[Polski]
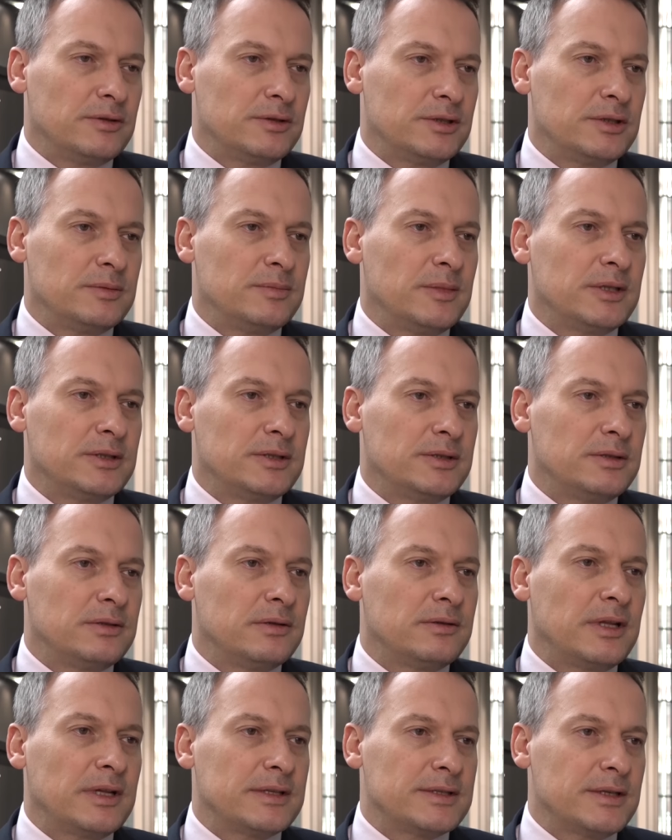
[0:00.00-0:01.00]
otrzymać
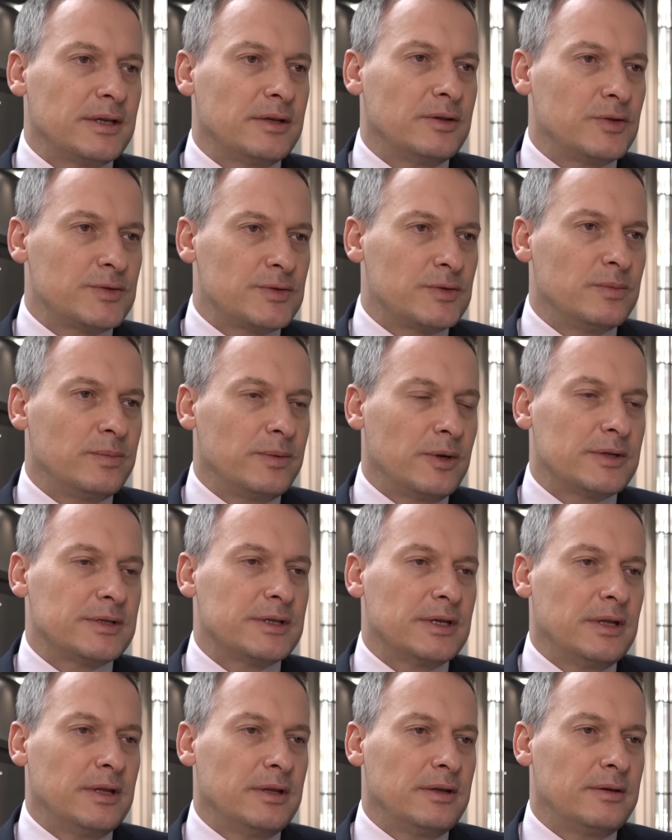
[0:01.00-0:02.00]
dotacje do
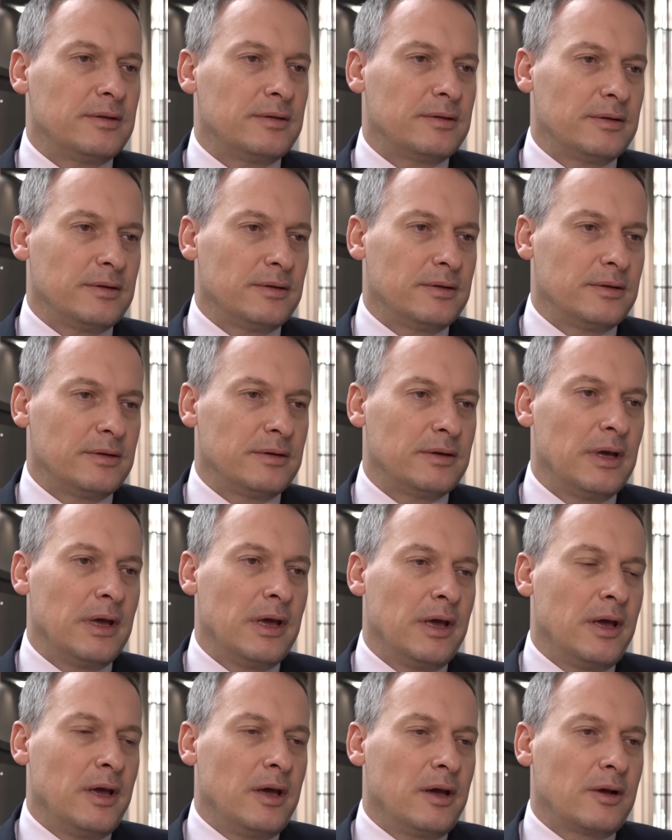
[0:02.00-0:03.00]
100%
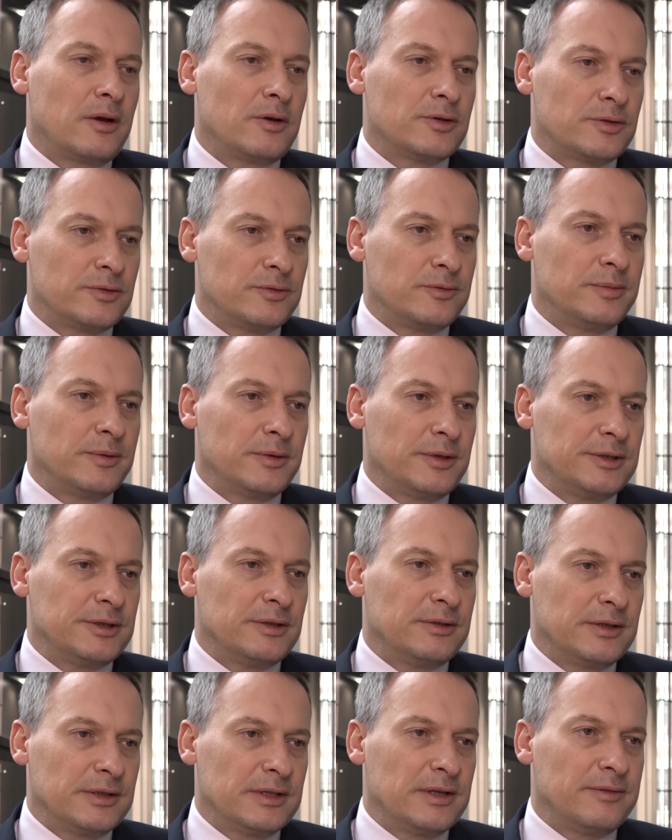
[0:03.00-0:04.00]
e, kosztów
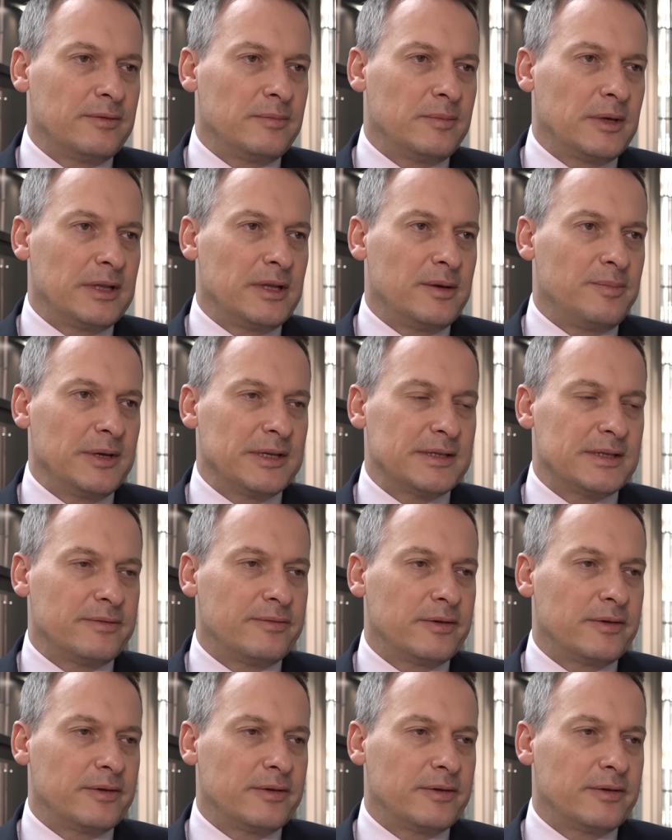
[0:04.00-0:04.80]
poniesionych na wymianę pieca